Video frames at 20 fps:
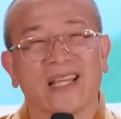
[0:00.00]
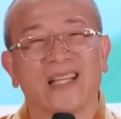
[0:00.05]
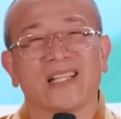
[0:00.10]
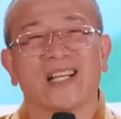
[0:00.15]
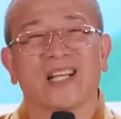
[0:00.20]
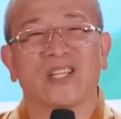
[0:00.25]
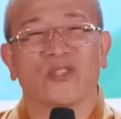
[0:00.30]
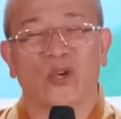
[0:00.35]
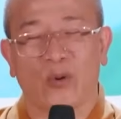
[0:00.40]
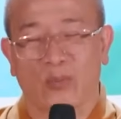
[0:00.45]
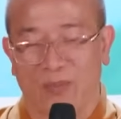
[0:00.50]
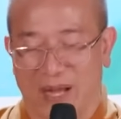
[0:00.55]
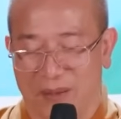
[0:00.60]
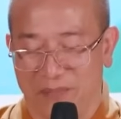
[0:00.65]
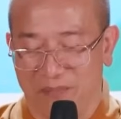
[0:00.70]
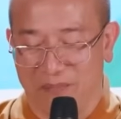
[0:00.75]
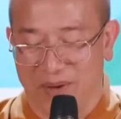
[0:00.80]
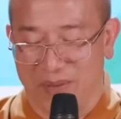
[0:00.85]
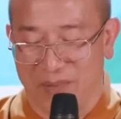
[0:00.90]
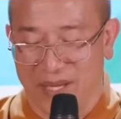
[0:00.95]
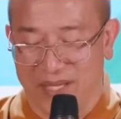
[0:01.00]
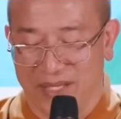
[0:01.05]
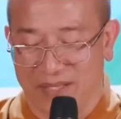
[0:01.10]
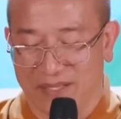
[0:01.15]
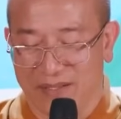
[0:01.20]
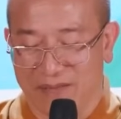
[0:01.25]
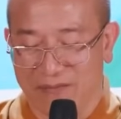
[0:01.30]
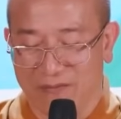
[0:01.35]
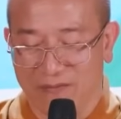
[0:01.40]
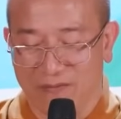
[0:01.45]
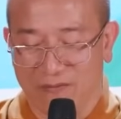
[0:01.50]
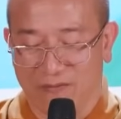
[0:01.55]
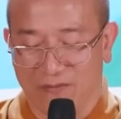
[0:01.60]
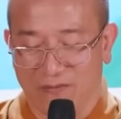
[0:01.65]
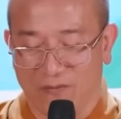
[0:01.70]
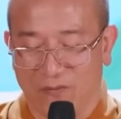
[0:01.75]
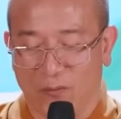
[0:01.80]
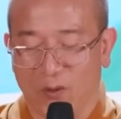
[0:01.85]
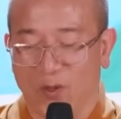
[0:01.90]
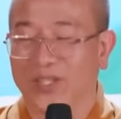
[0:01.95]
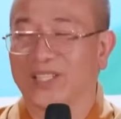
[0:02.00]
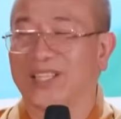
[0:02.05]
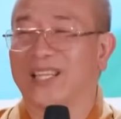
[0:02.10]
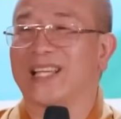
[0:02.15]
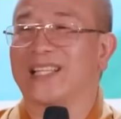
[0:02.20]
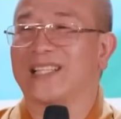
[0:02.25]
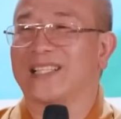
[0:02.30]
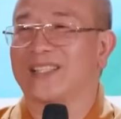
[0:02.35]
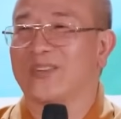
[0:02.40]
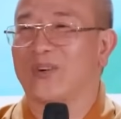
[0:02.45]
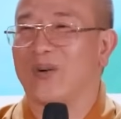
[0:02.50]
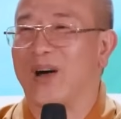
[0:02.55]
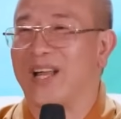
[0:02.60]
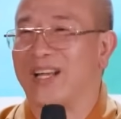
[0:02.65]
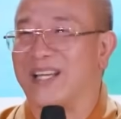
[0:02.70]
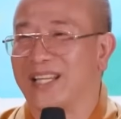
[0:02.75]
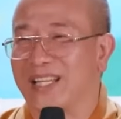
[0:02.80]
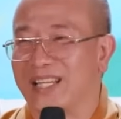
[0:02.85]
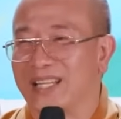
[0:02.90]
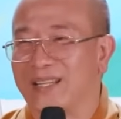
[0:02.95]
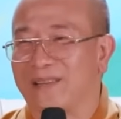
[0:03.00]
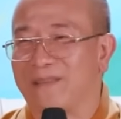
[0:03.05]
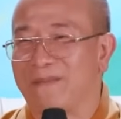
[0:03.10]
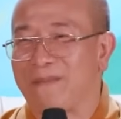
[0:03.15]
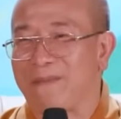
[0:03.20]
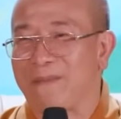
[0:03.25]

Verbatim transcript: thấy người trộm cắp mà mình vui thích, hoan hỉ.